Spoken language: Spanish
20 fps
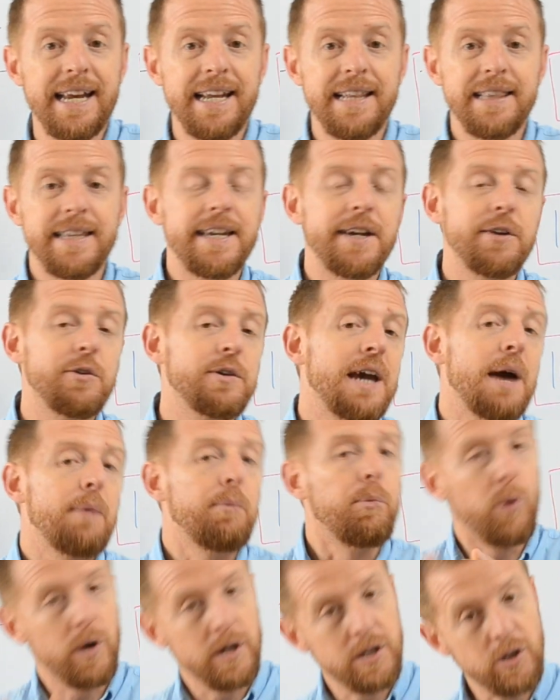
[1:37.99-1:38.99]
el dinero que has
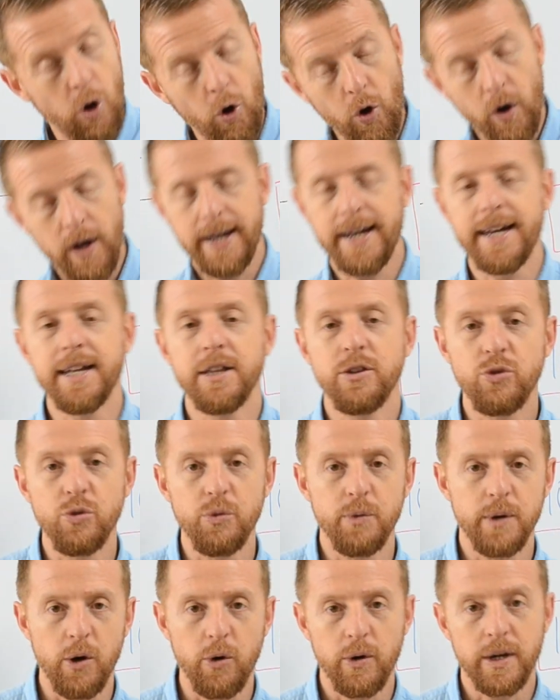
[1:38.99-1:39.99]
puesto en tu
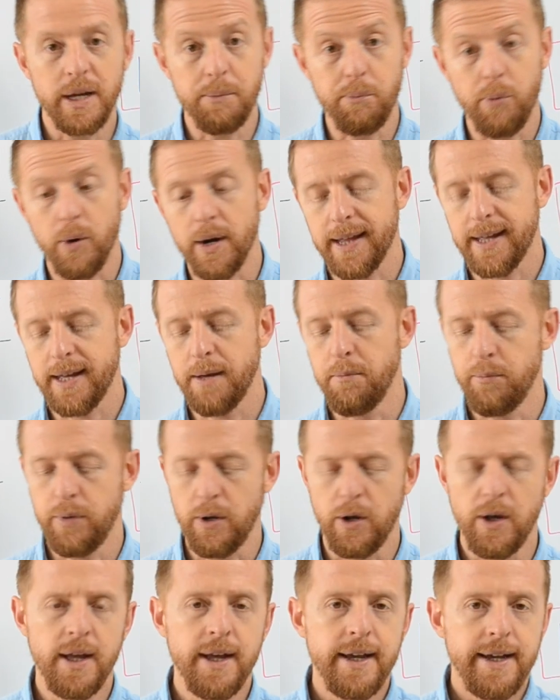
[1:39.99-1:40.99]
broker, por ejemplo.